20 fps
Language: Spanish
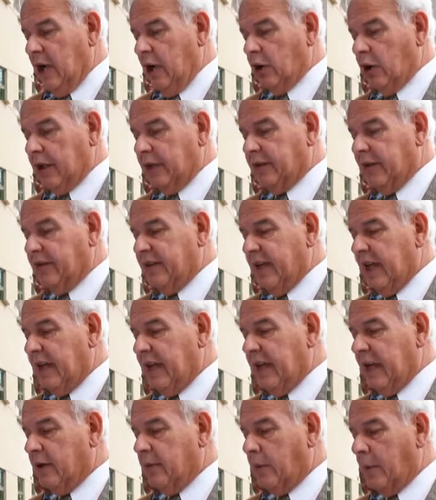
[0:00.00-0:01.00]
lo que se
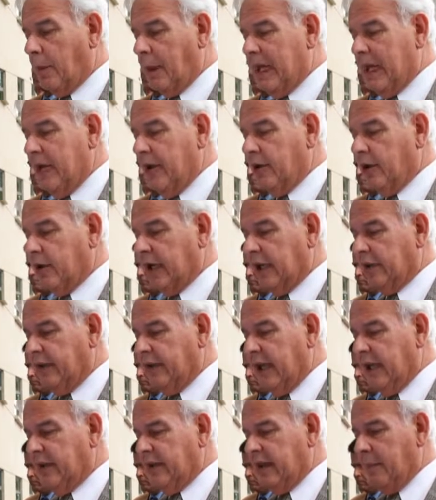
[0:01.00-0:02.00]
cierne como peligro
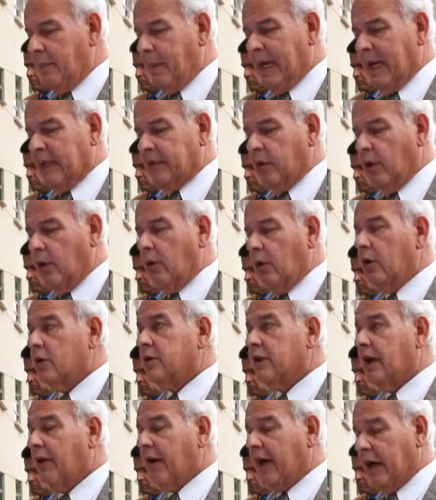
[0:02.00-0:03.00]
creciente para todos los
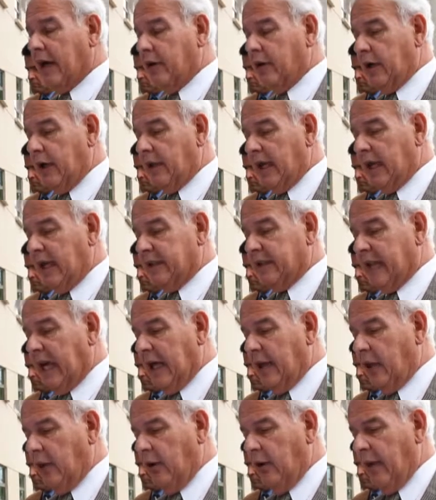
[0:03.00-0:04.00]
trabajadores del
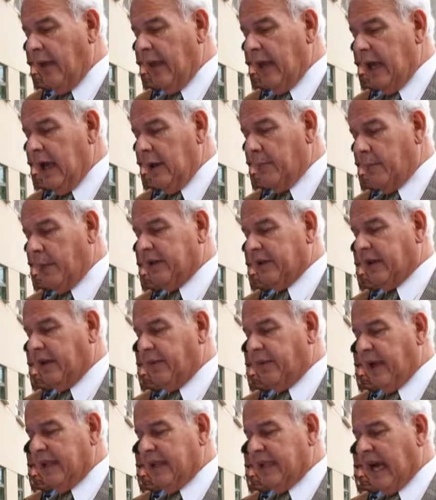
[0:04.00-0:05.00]
Estado, pues
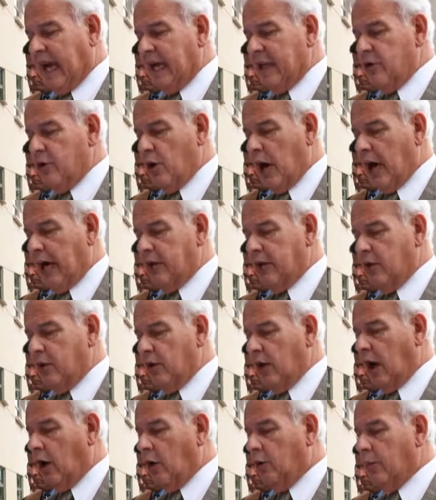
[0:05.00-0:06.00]
afecta año a
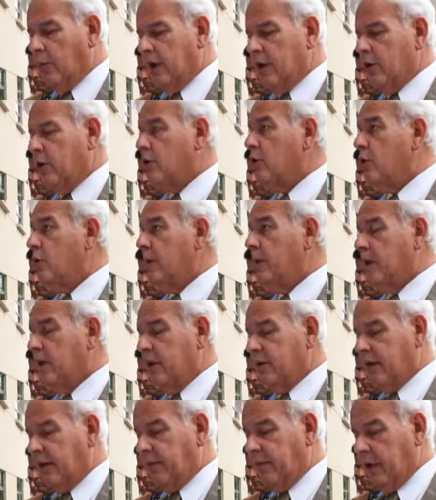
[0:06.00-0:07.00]
año a un mayor número
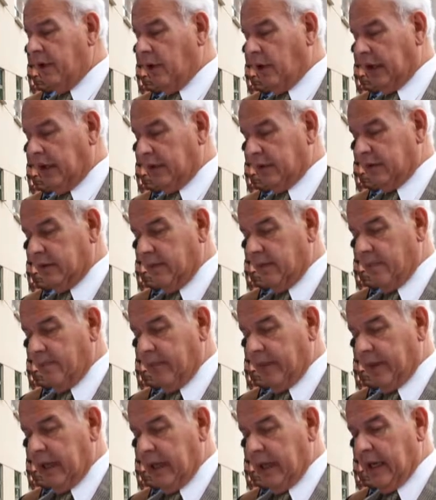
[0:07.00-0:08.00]
de servidores.
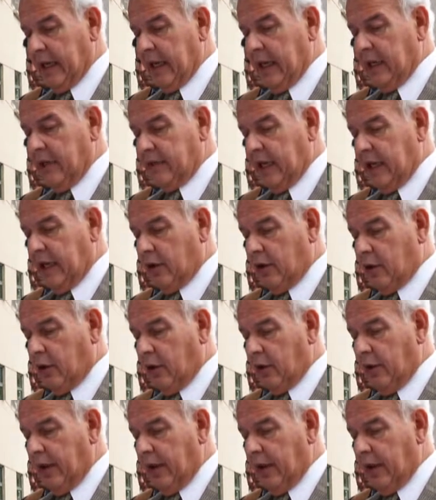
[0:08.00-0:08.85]
5.